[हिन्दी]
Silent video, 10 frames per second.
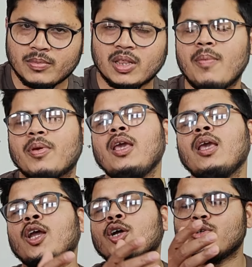मतलब कि
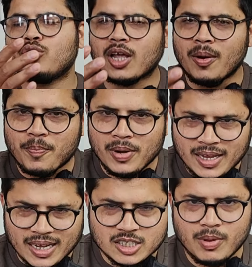दोस्तों
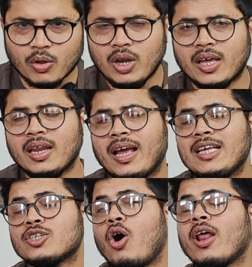कंपनी कस्टमर को लेकर
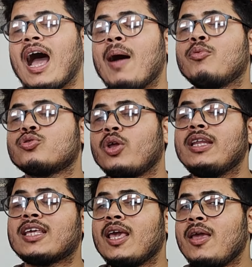गई और आप दोस्तों
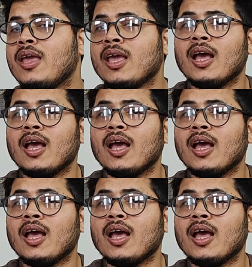इनके